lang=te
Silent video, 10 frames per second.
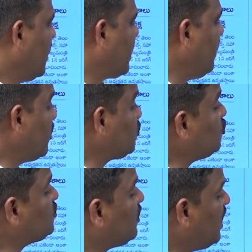
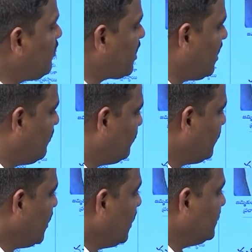రేవంత్కు శృంగభంగం
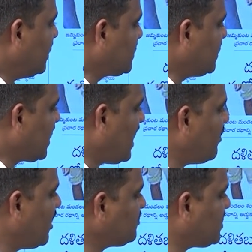దత్తత
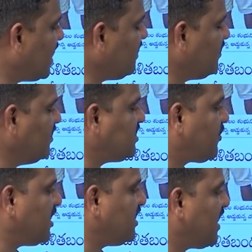గ్రామాల్లో స్థానికుల
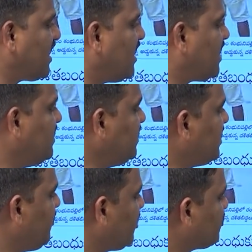నుంచి ప్రతిఘటన అంట
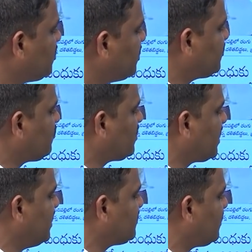దీక్ష పేరుతో చిచ్చు
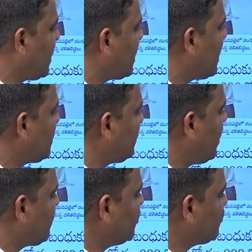కుట్ర చేస్తున్నారని
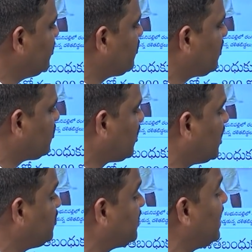ఆగ్రహం అరవై తొమ్మిది కోట్లతో
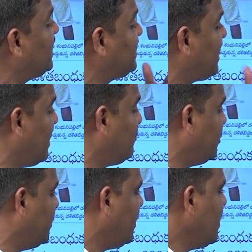అద్భుతంగా జరిగిన
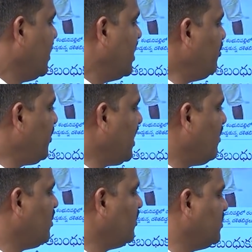అభివృద్ధి
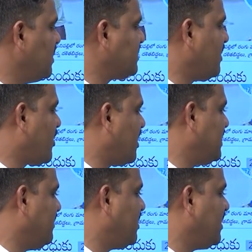ఎంపీగా ఉండి నువ్వు చేసిన
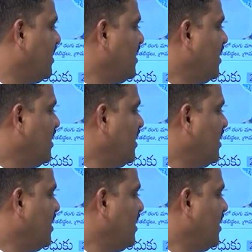ప్రగతి ఏమిటి